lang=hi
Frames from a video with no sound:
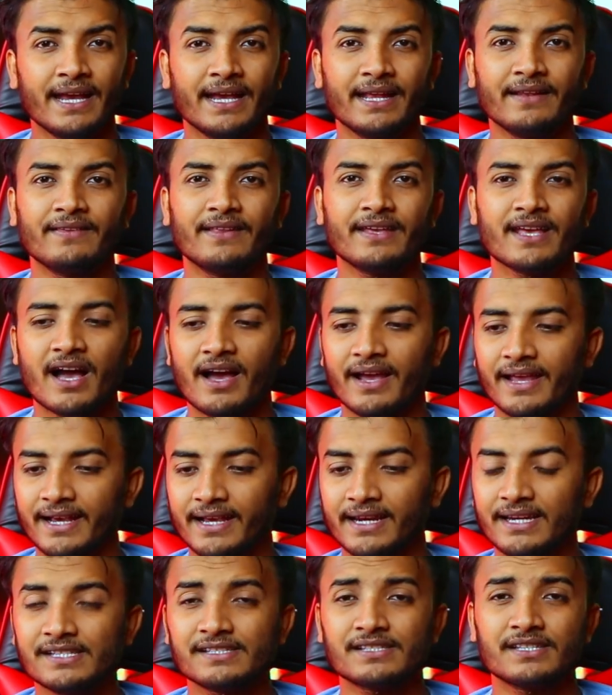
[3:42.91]
हिंदी या
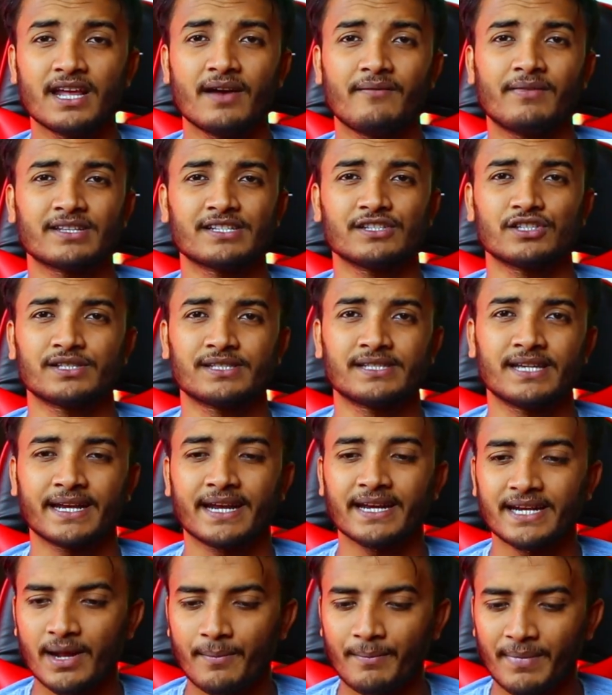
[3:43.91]
इंग्लिश या फिर
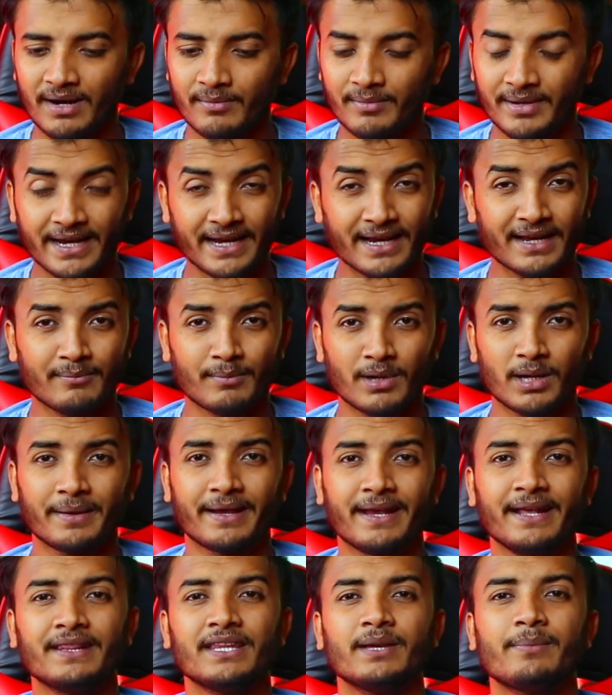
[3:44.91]
सेकंड नंबर मतलब
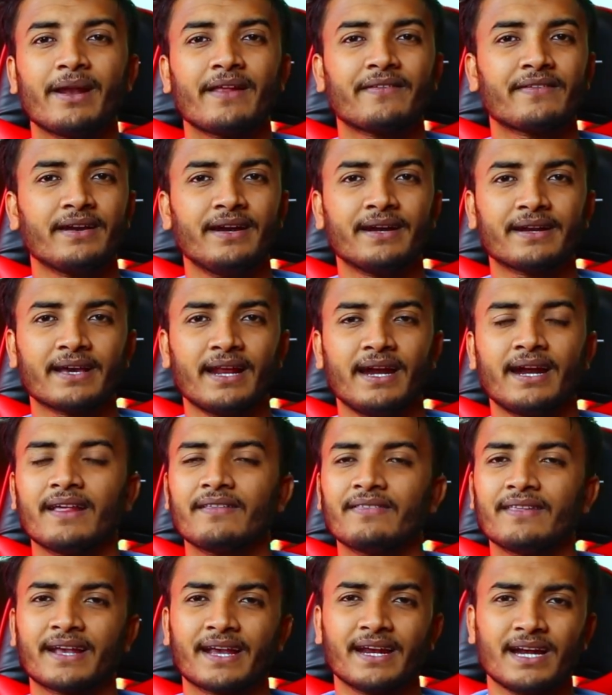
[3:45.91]
हिंदी वाला सिलेक्ट कर
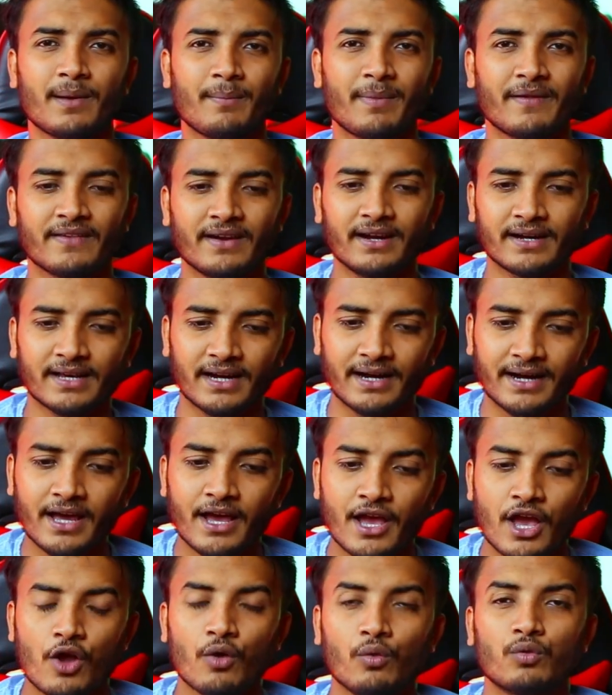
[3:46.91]
लेना सेकंड नंबर सिलेक्ट कर
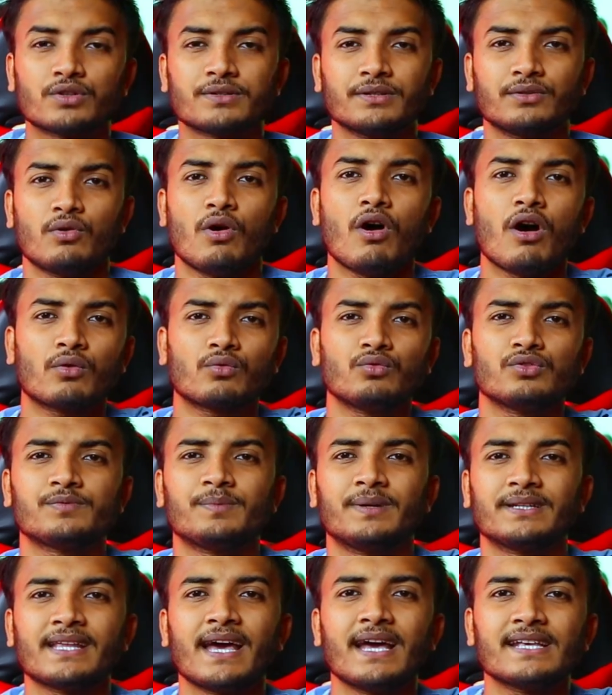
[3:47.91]
लेना उसके बाद और
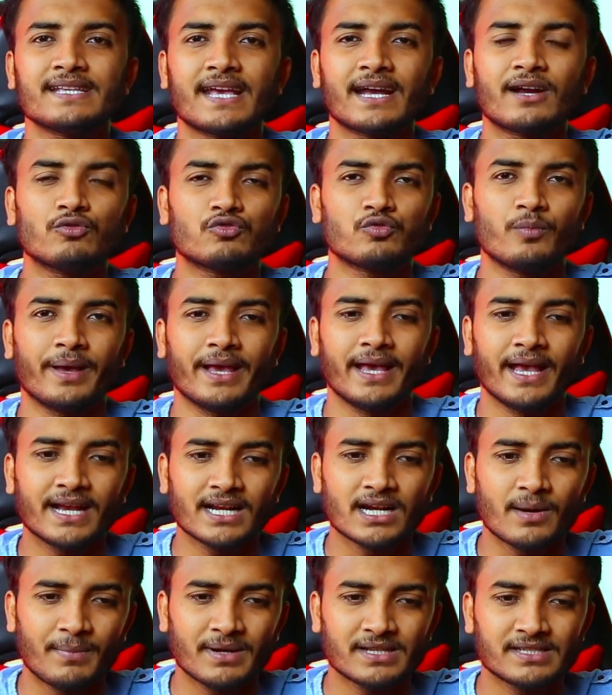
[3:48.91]
कुछ बताया जाएगा उसमें
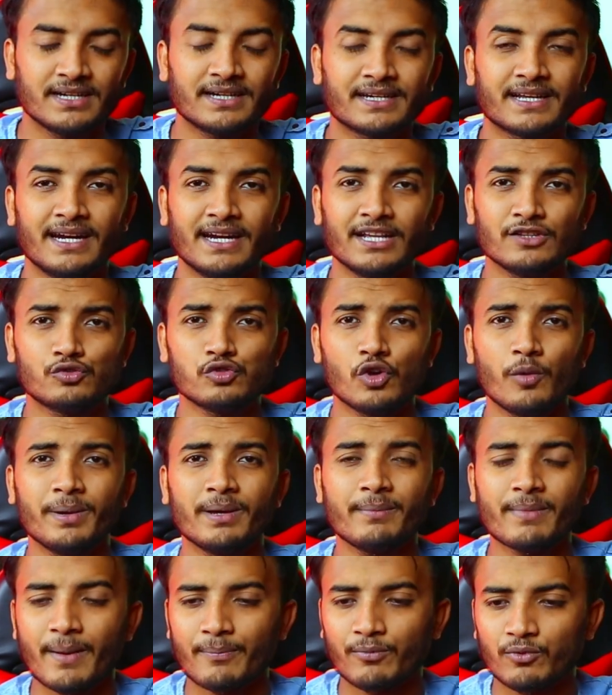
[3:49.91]
एक नंबर सिलेक्ट करना जो
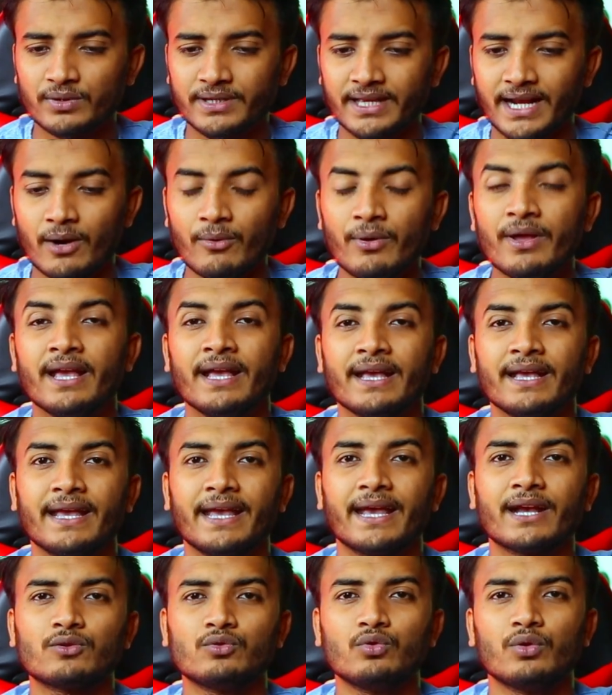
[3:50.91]
भी मैं आपको दे रहा
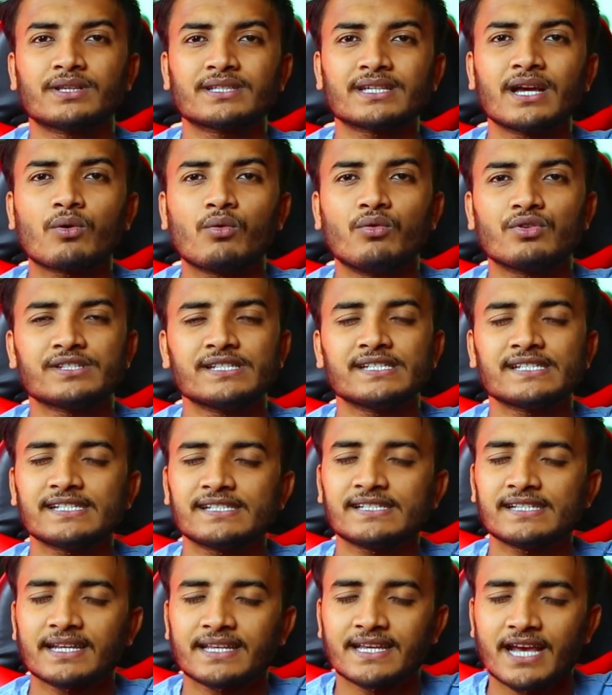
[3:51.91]
हूँ एक दो इसका क्वेश्चन
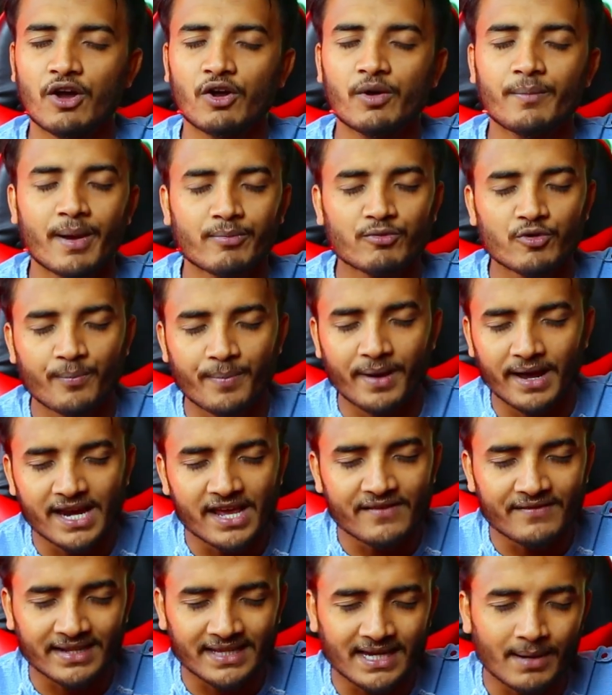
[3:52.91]
आंसर क्या होगा मैं आपको
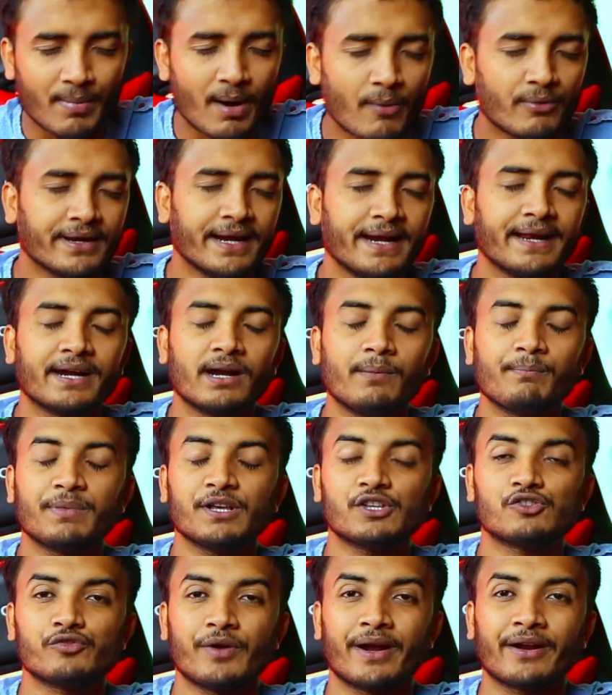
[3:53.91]
पहले ही बताया आप टेलीग्राम
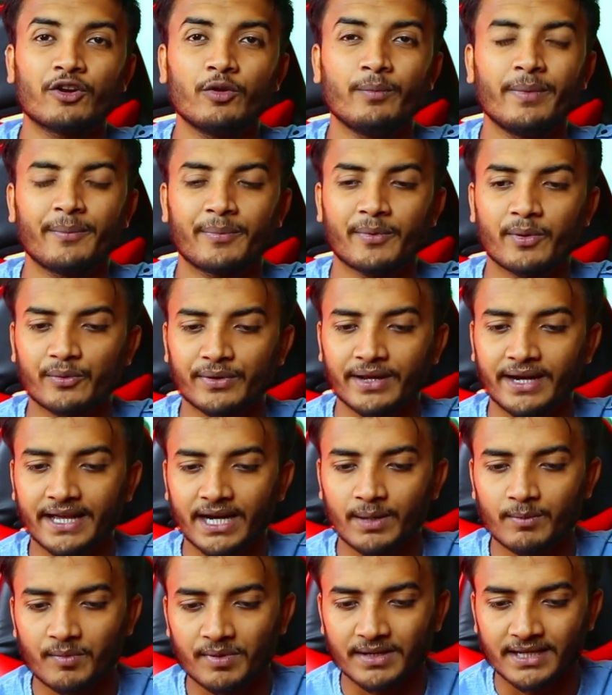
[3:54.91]
पर ज्वाइन करो मैं आपको
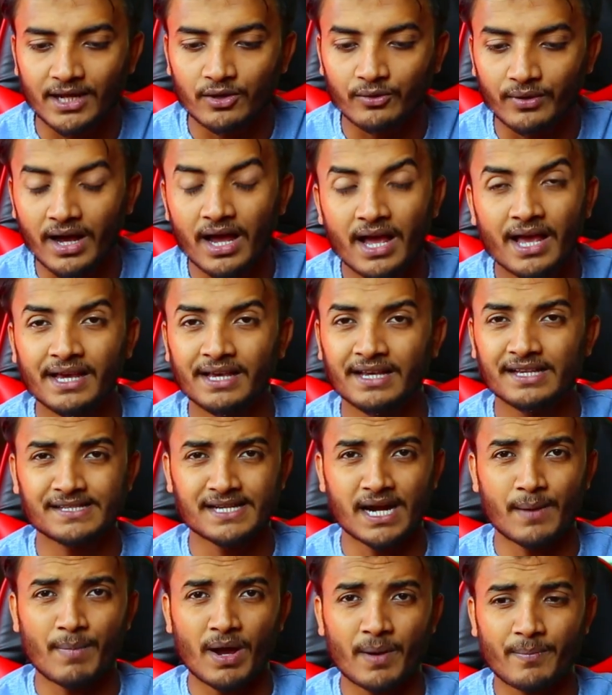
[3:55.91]
टेलीग्राम में बता दूंगा
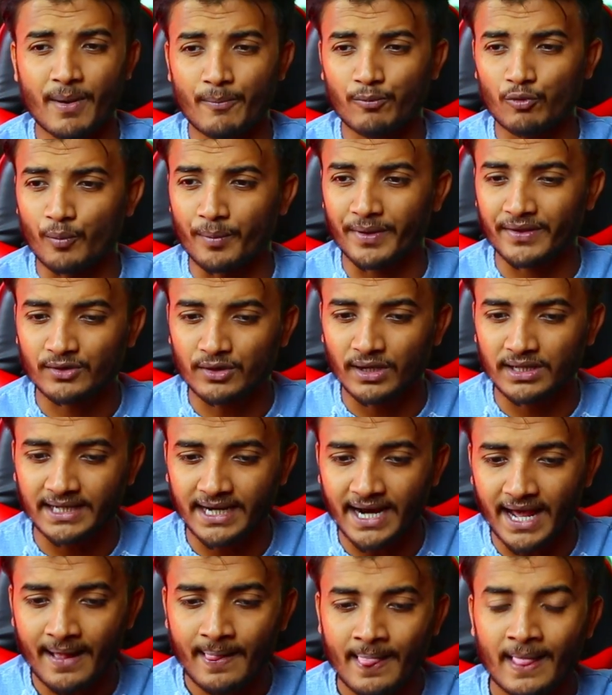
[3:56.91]
इस नंबर पर आपको मिस कॉल
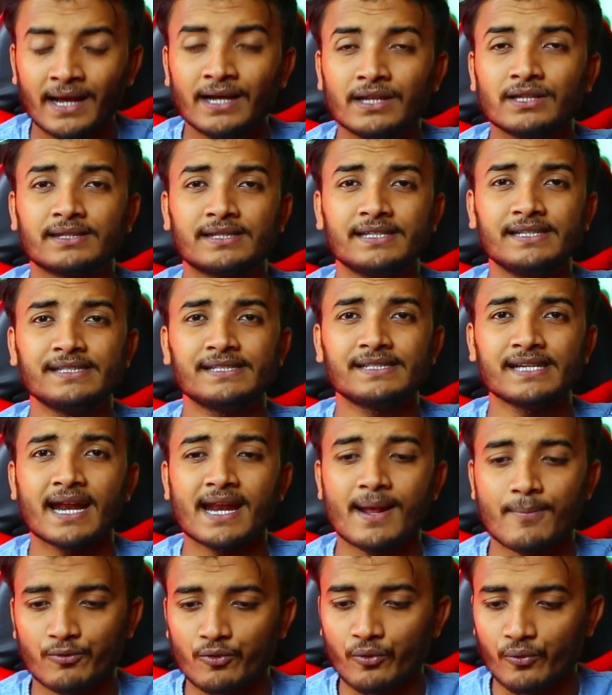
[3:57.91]
देना है तीन
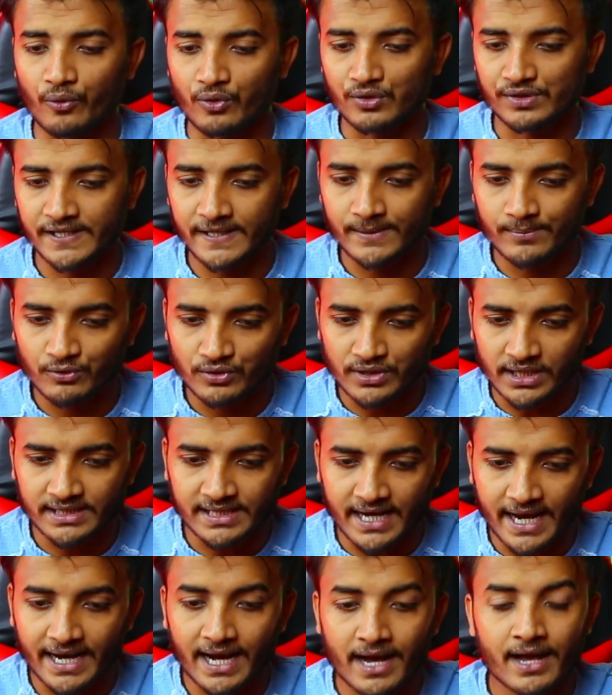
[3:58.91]
चार आपको क्वेश्चन पूछा
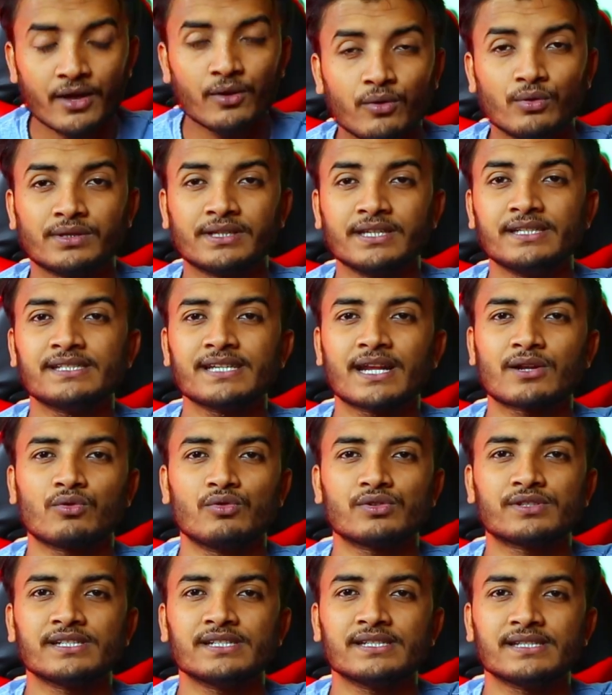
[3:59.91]
जाएगा वो तीन चार
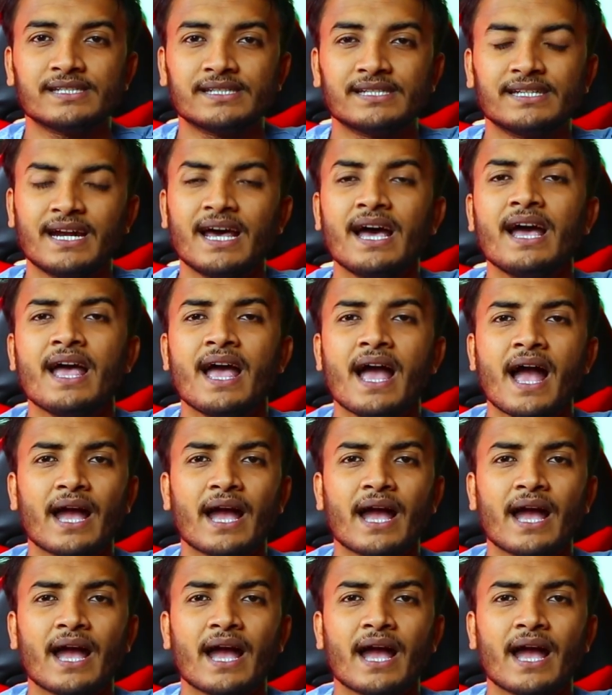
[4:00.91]
क्वेश्चन दे देना